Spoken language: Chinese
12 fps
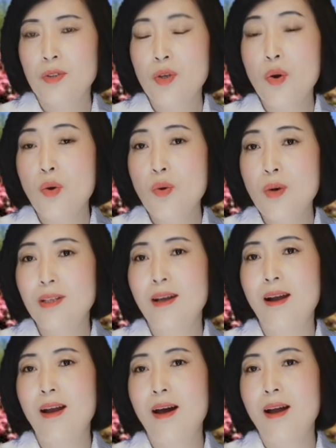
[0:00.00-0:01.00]
又获
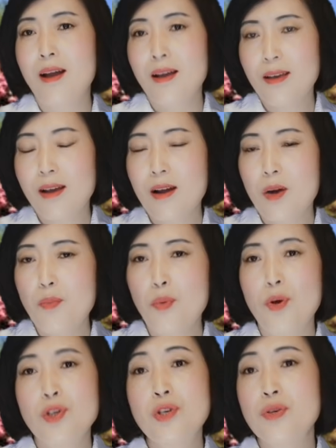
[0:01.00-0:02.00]
得了一个
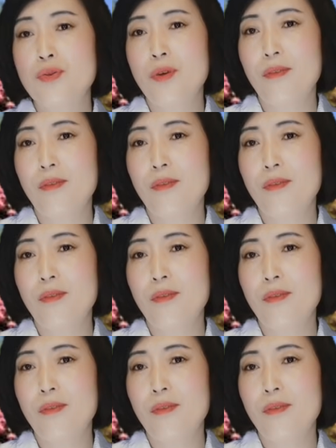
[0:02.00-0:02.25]
博士学